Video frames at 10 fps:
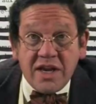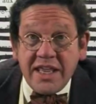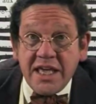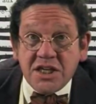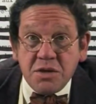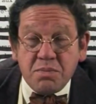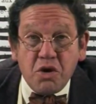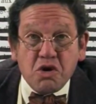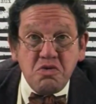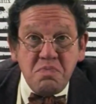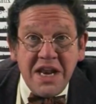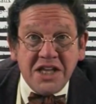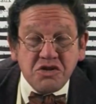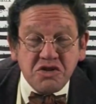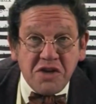Riesce poi con
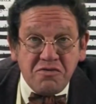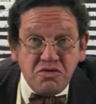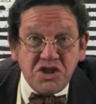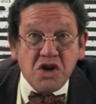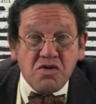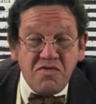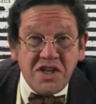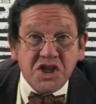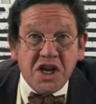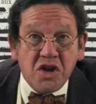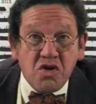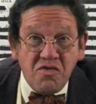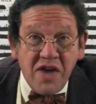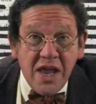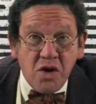mille sotterfugi a convincere il
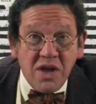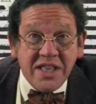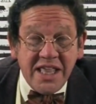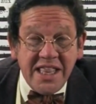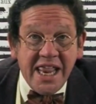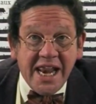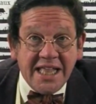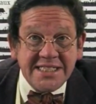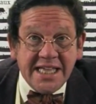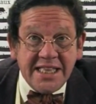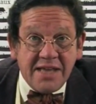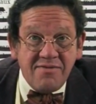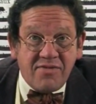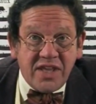governo a tenere l'azienda in